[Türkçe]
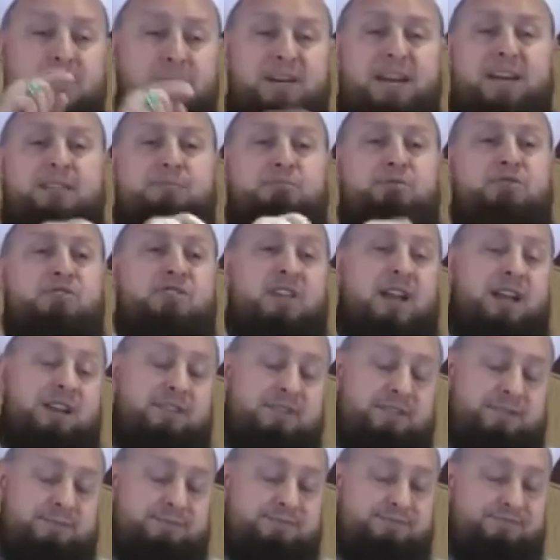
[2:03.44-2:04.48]
yemin
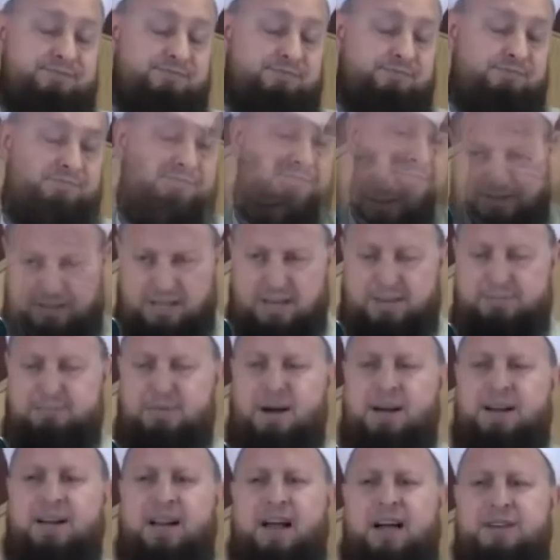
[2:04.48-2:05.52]
etmişler. Hani bir empati
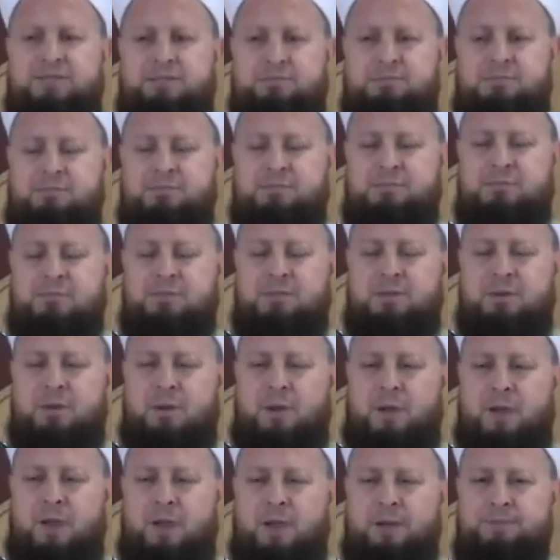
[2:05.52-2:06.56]
yapmak lazım.
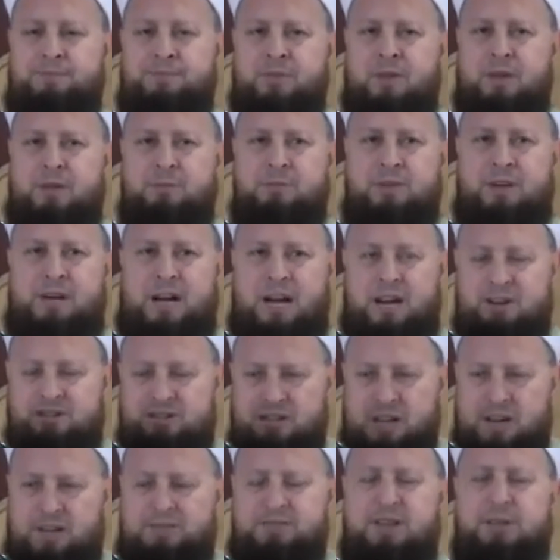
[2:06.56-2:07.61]
Bir
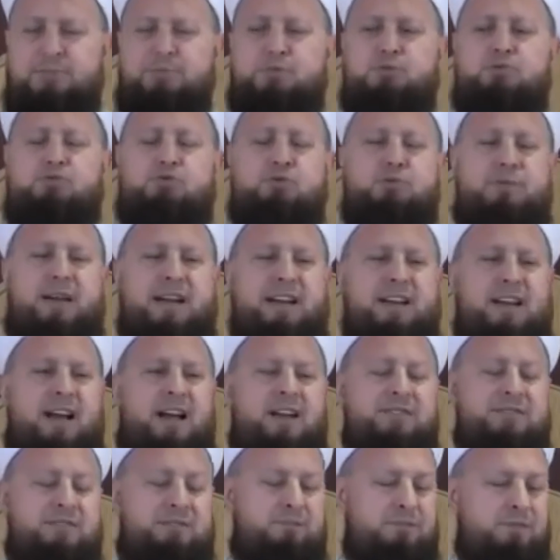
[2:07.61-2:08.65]
karşı tarafı da bir düşünmek
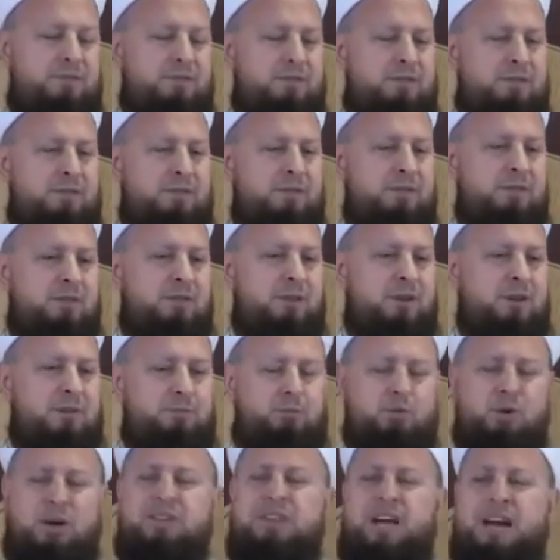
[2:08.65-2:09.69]
lazım.
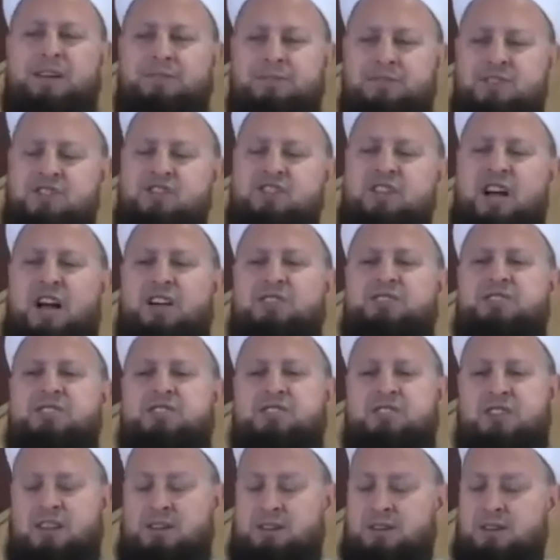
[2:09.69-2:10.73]
Bu kadar
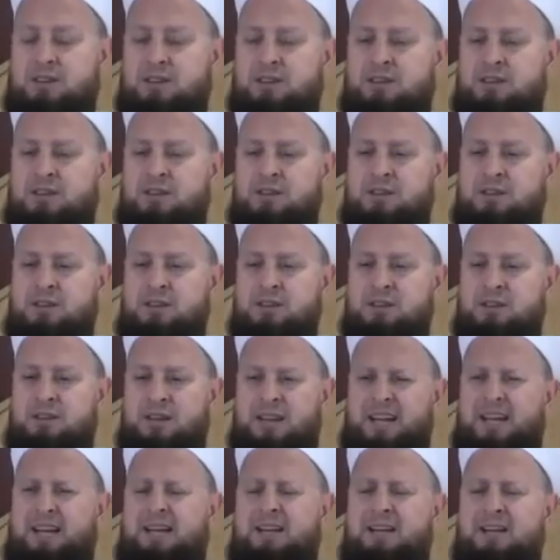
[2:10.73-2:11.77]
vicdansızlık,
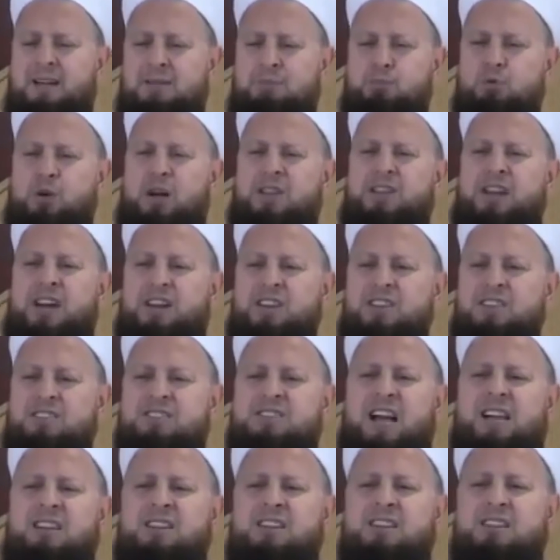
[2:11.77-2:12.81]
he? bu kadar
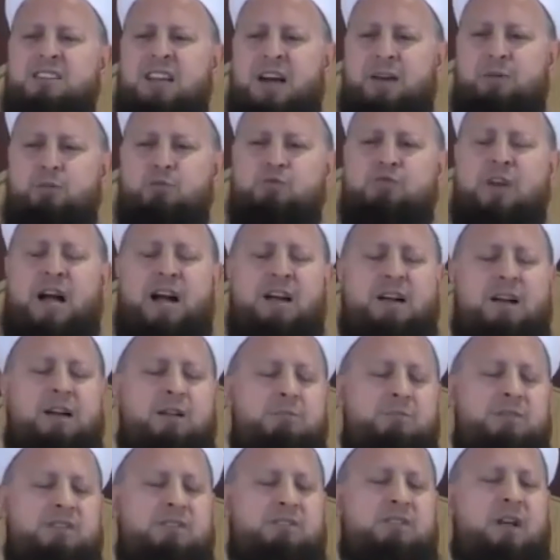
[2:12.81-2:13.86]
insanlıktan
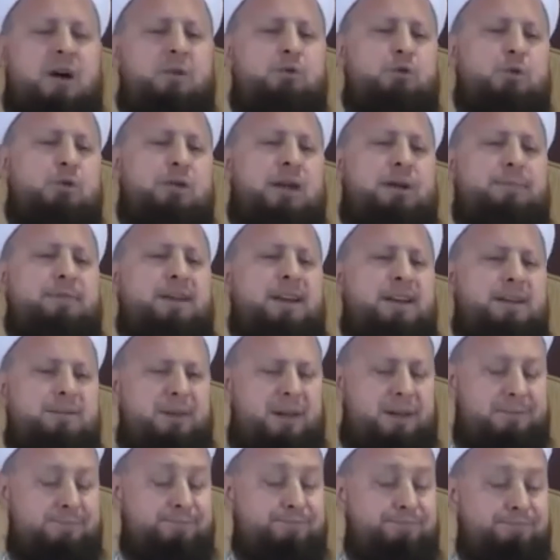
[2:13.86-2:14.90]
uzak bir tavır olabilir
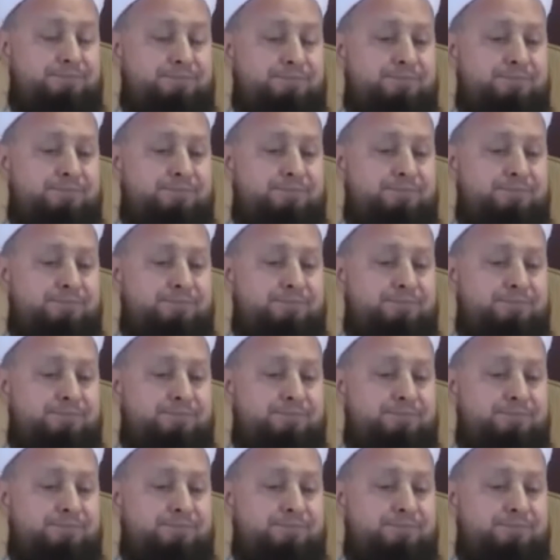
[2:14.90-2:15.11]
mi?